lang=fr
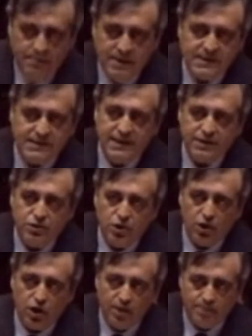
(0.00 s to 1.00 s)
mais
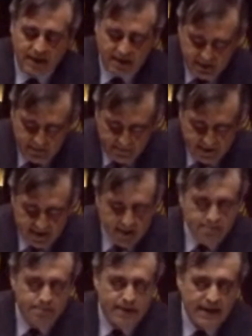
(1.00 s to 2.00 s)
cette Europe à Libye
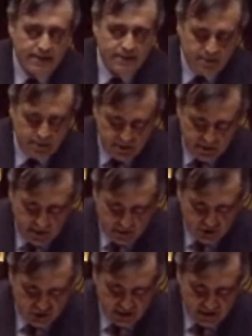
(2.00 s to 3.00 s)
est pleine de
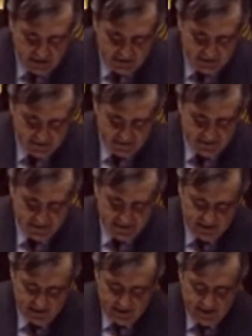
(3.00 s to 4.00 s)
dangers,
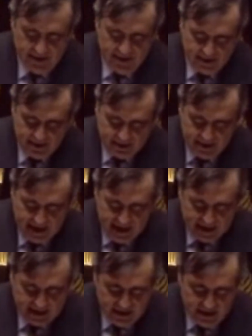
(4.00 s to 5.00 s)

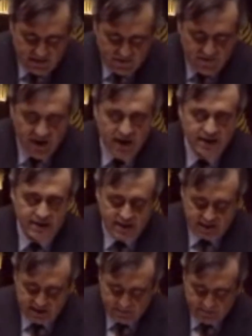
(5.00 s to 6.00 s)
car il est vain
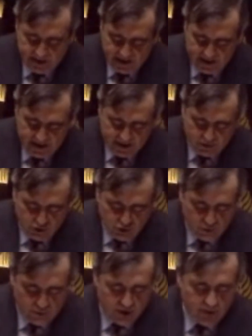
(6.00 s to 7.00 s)
d'espérer que
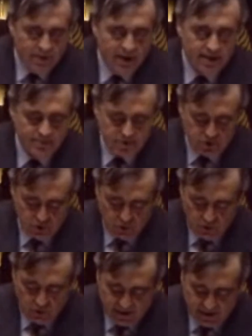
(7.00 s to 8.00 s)
nos problèmes
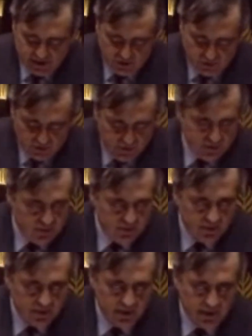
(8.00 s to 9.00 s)
seront
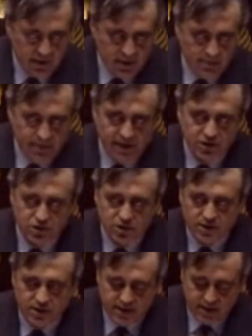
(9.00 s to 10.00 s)
résolus par
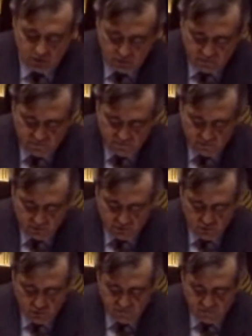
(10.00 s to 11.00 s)
ce qui n'est au fond
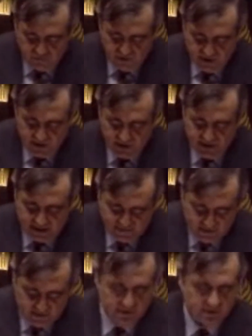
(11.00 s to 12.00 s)
qu'une fuite en
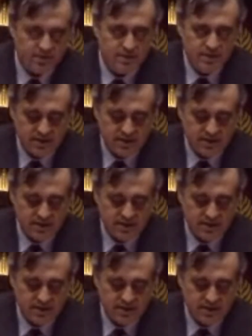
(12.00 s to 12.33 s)
avant.